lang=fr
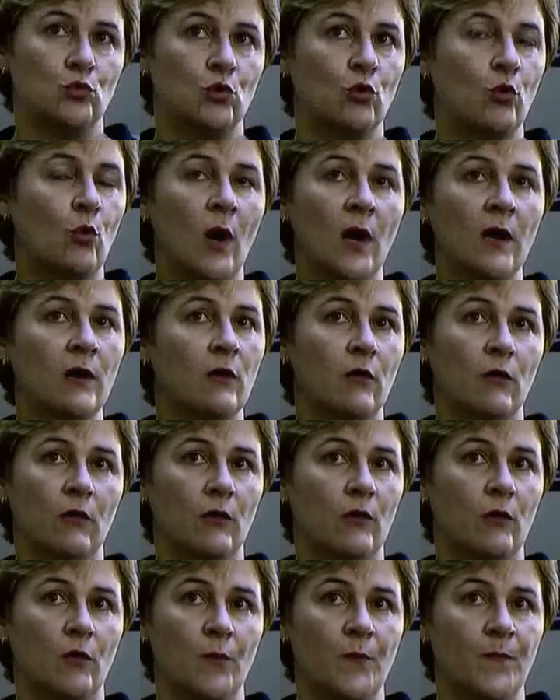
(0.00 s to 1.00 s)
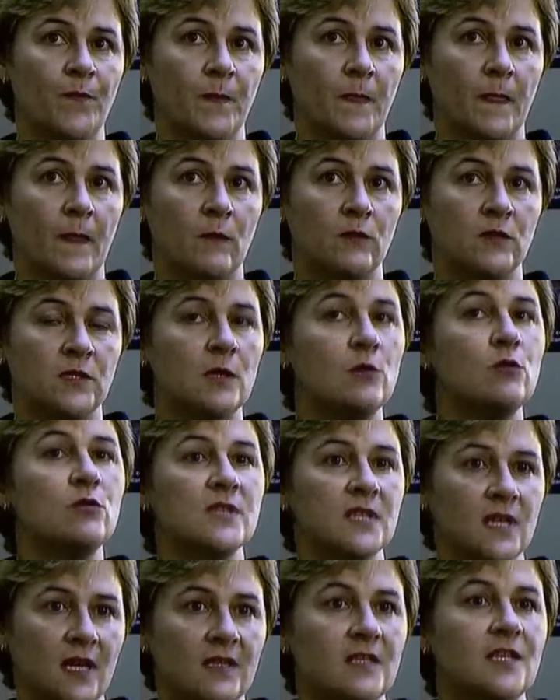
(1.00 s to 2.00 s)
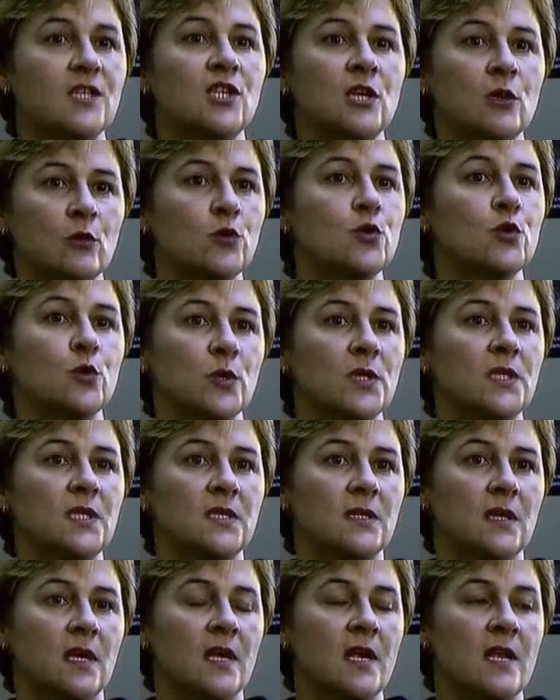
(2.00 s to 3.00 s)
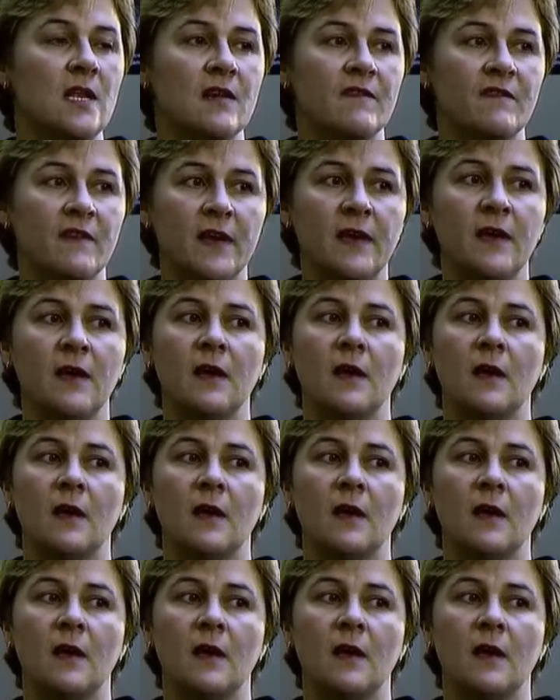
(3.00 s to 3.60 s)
crois que, que c'est une stratégie construite et qu'ils n'avaient